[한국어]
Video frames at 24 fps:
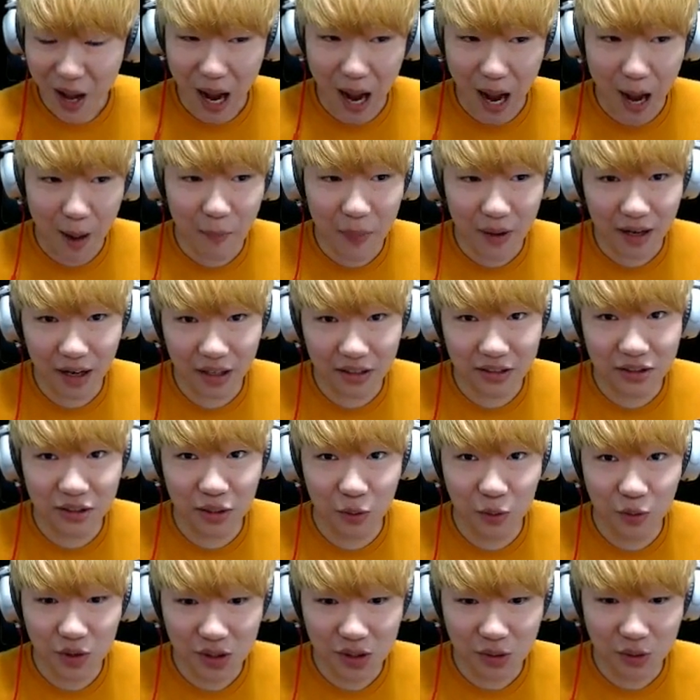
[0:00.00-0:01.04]
아빠까지
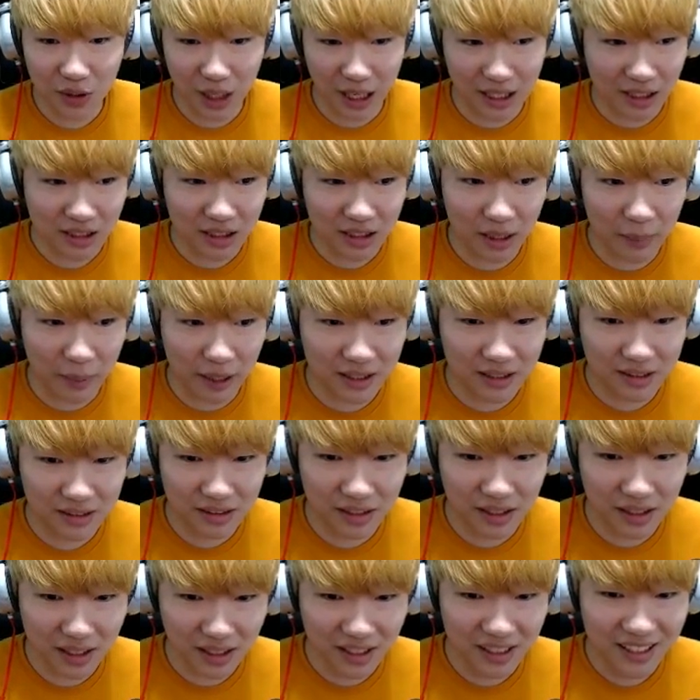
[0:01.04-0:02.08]
나오니? 이거 다단계 맞는데?